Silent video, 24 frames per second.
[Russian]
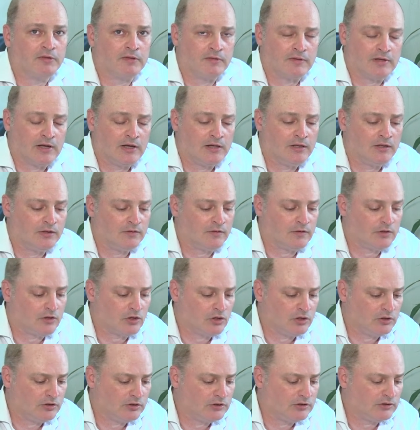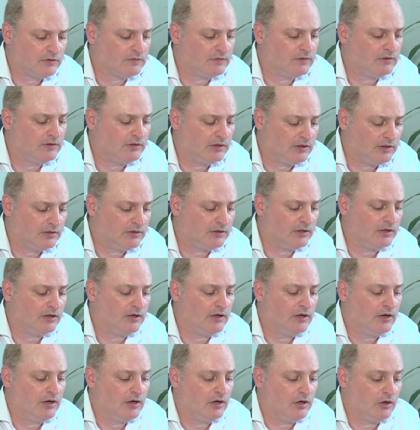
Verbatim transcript: социальной защиты населения,